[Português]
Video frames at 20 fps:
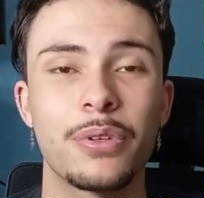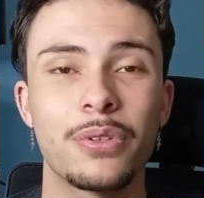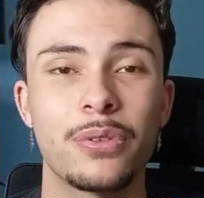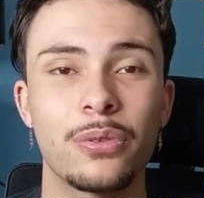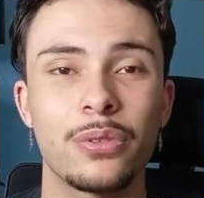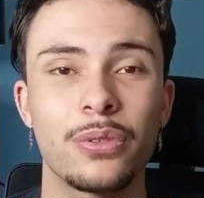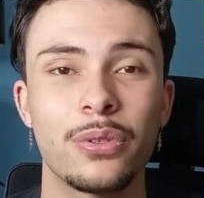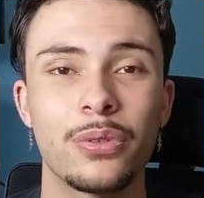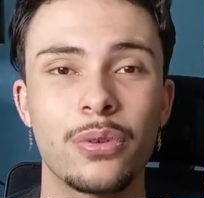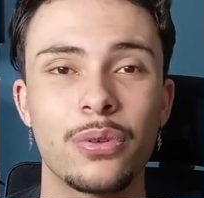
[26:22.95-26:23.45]

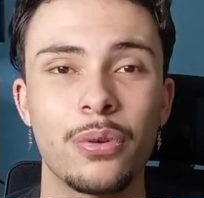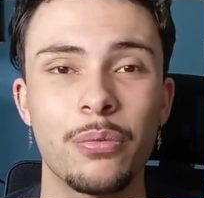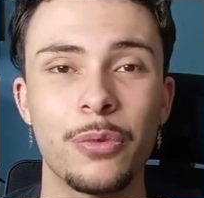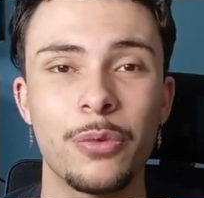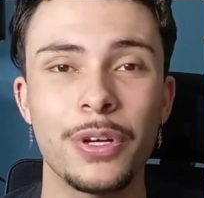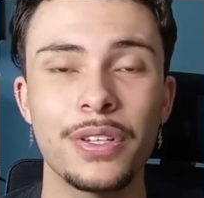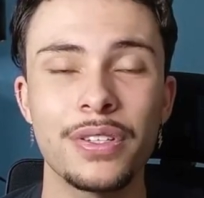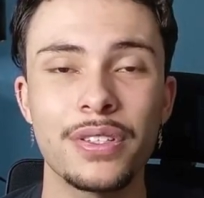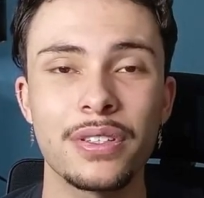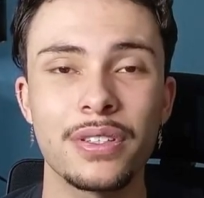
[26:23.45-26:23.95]
conteúdo como
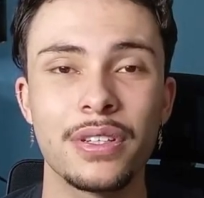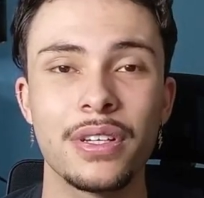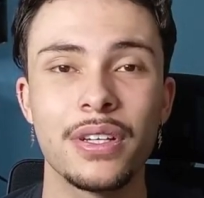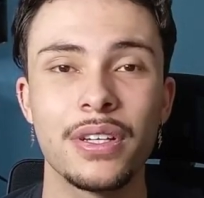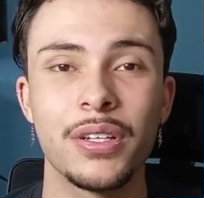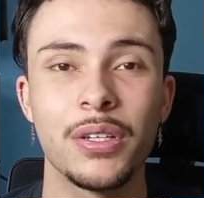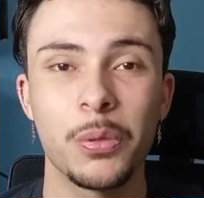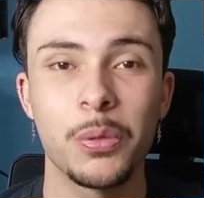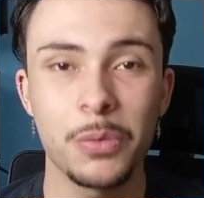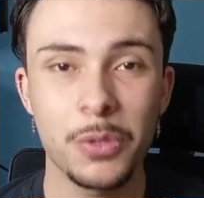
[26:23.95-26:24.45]
esse.
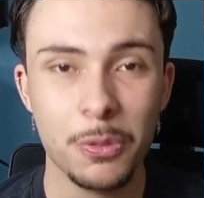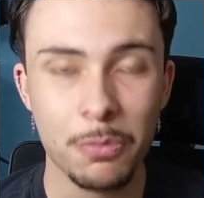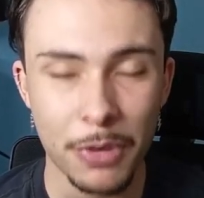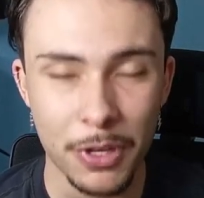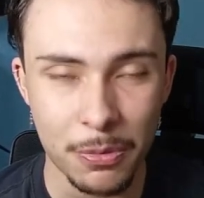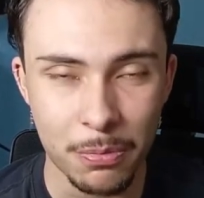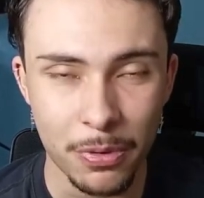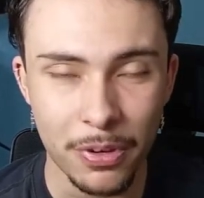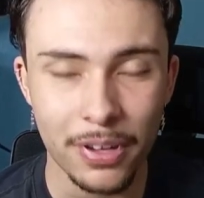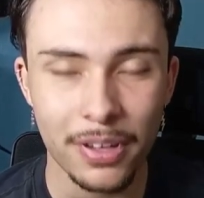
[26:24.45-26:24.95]
E eu me
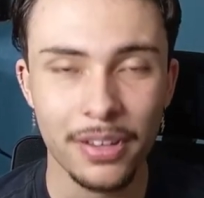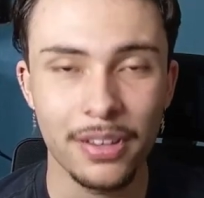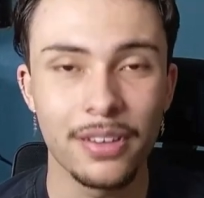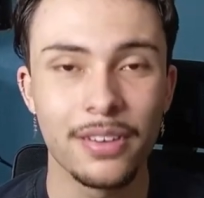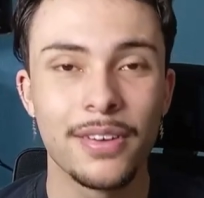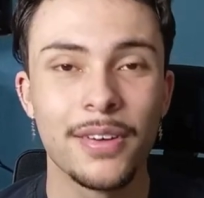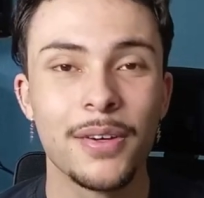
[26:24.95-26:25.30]
despeço por aqui.